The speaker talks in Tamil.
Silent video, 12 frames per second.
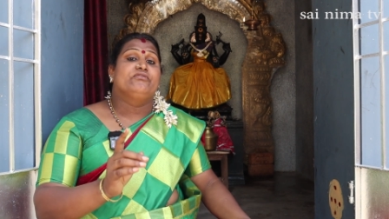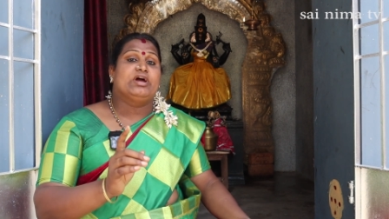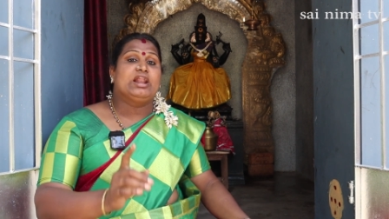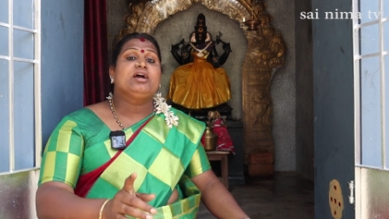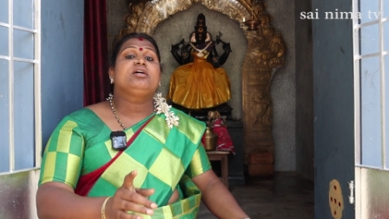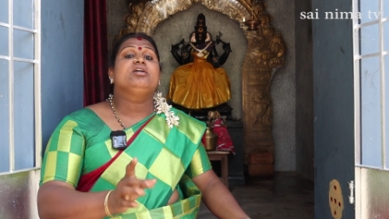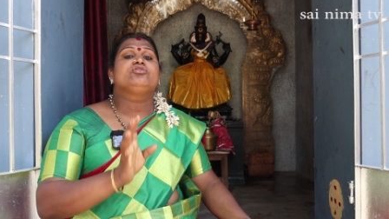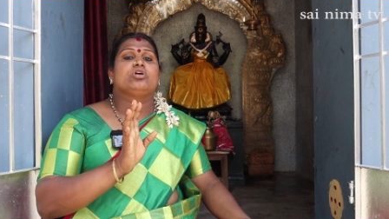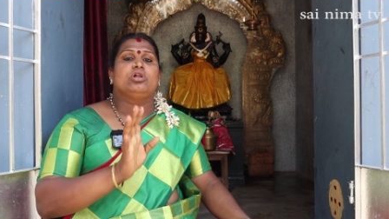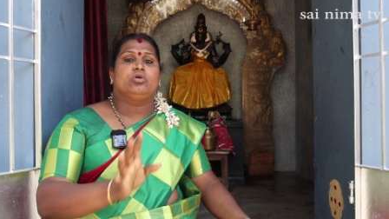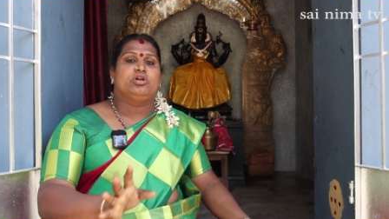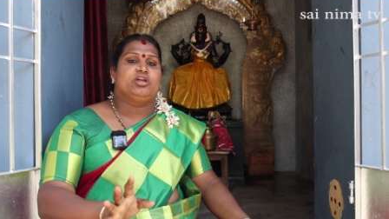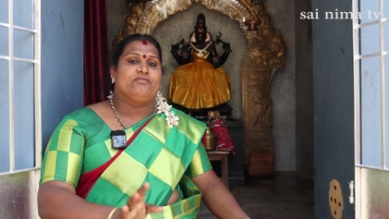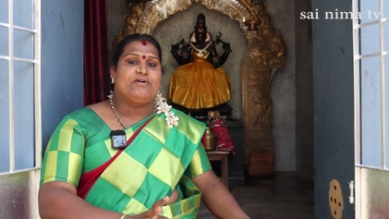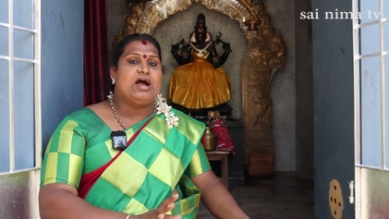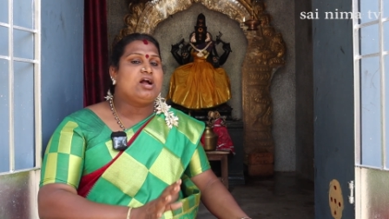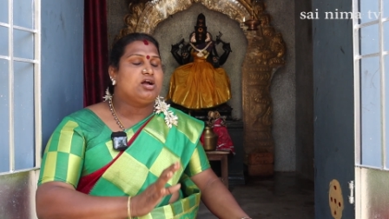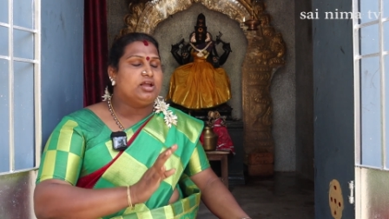விளக்கு சொல்லக்கூடிய
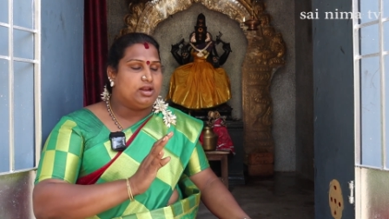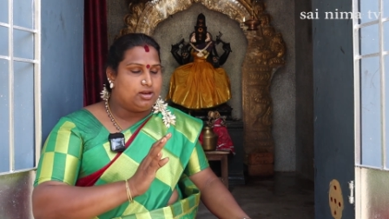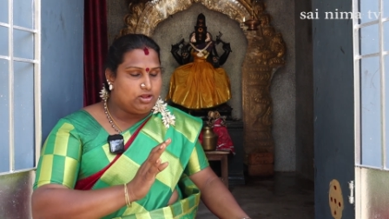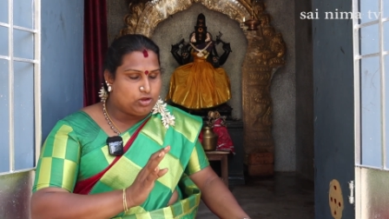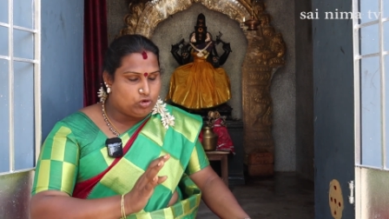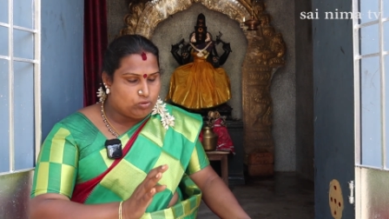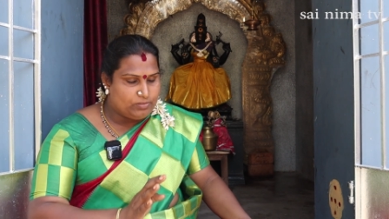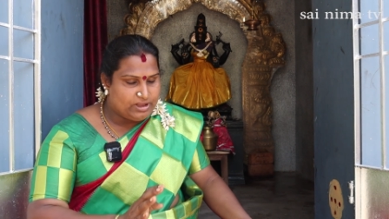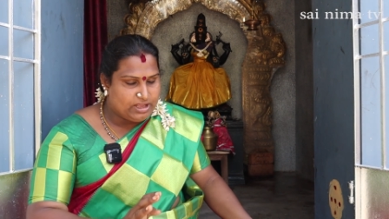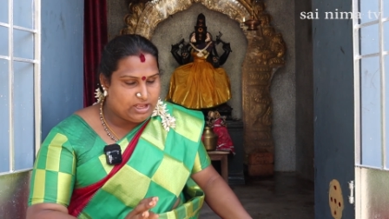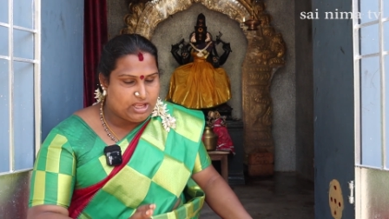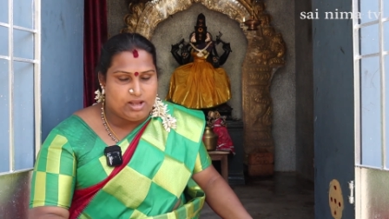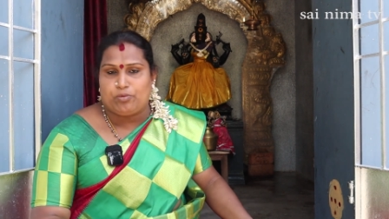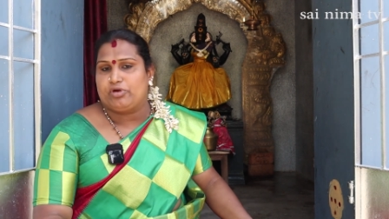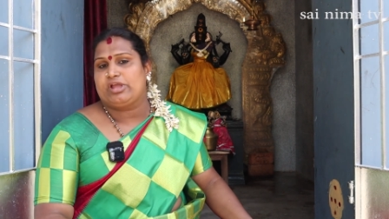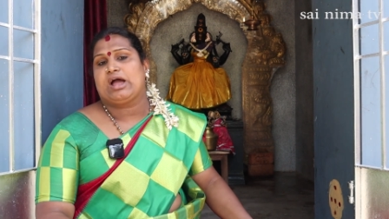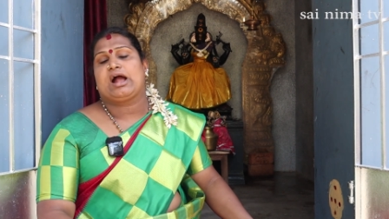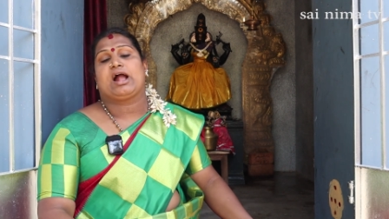வாக்கு என்றைக்குமே
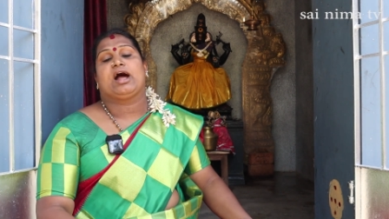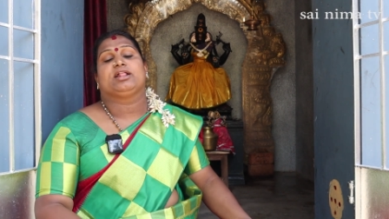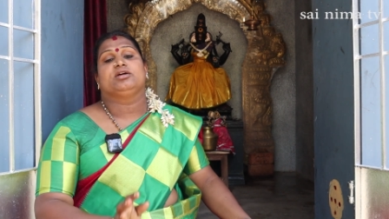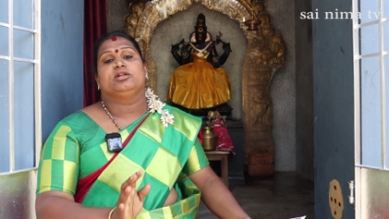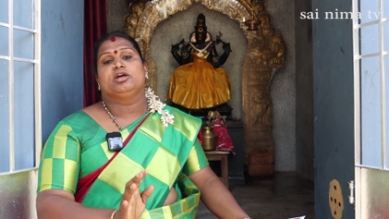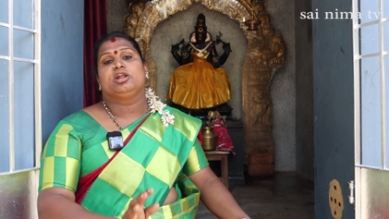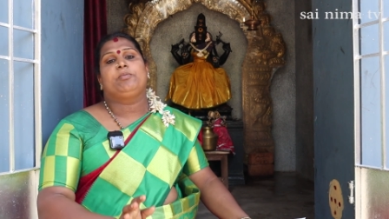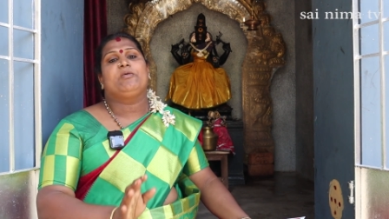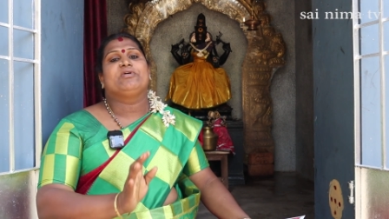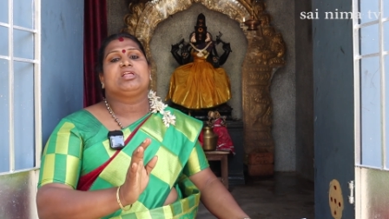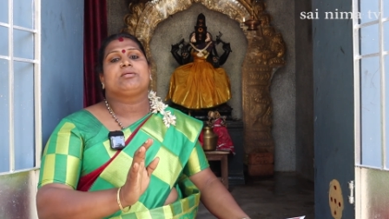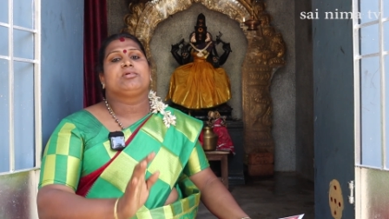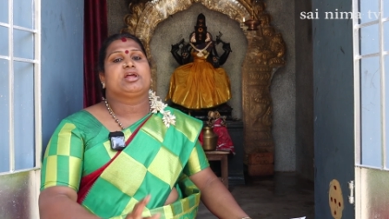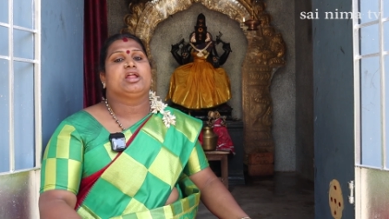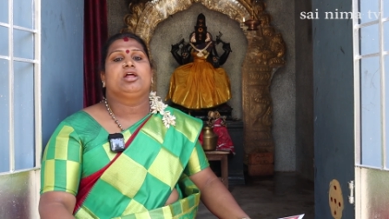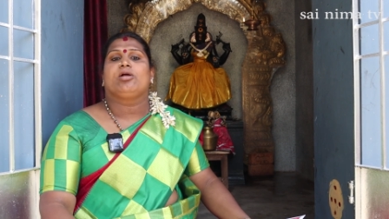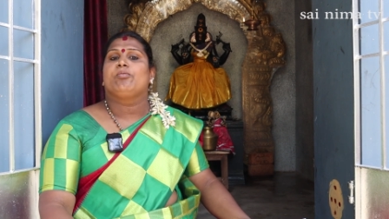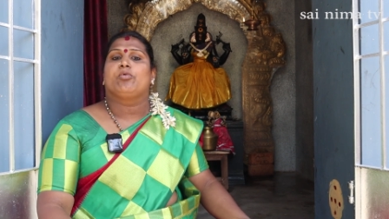பொய்யாகாது நெருப்பு வந்து
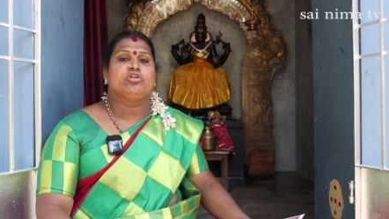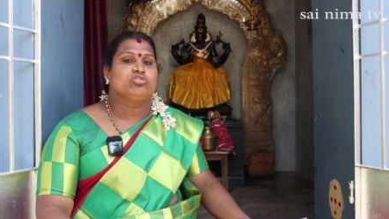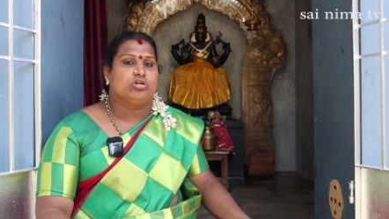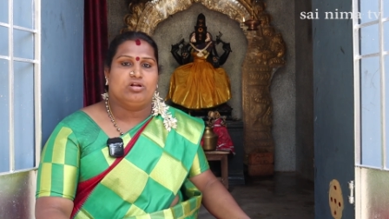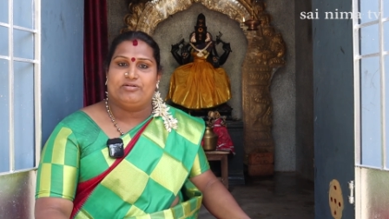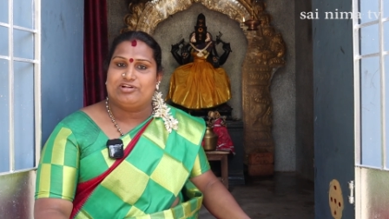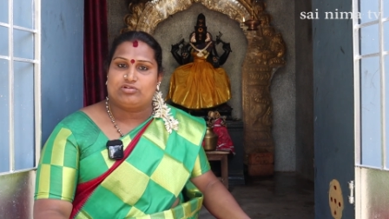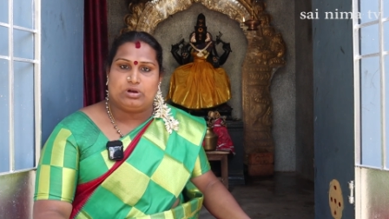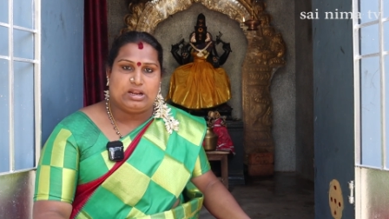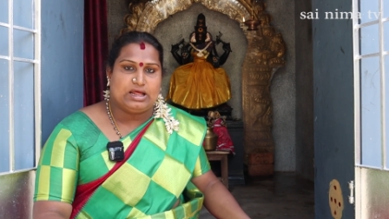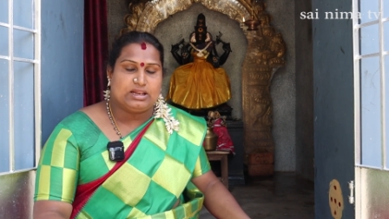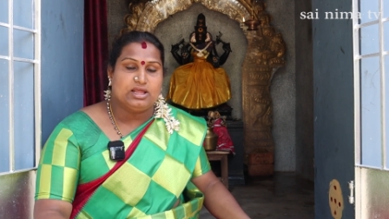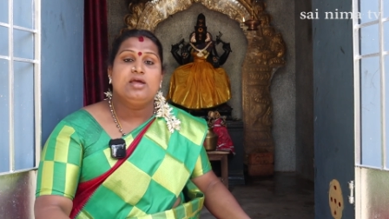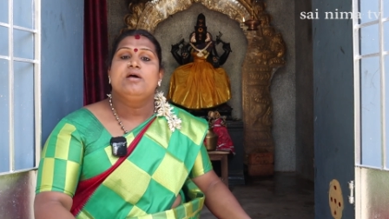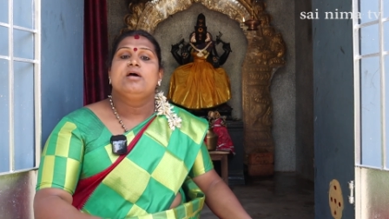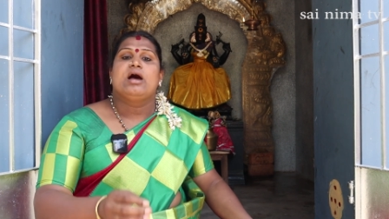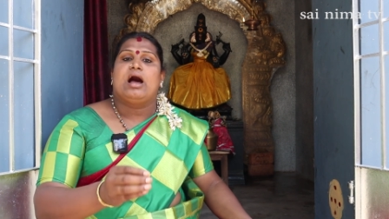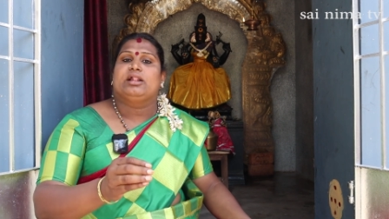நம்மளுக்கு என்றைக்கும் பொய் சொல்லவே சொல்லாது
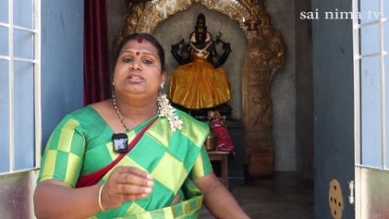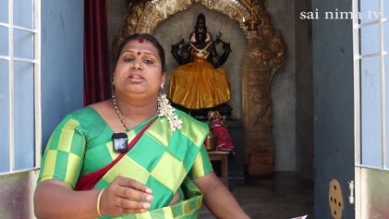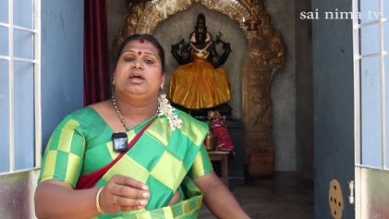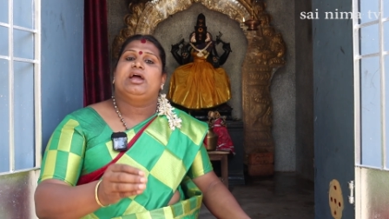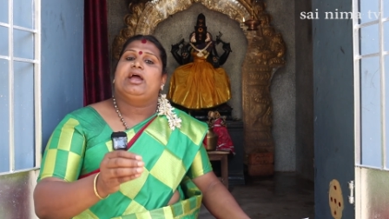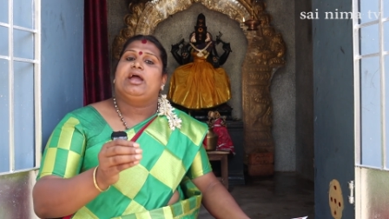அந்த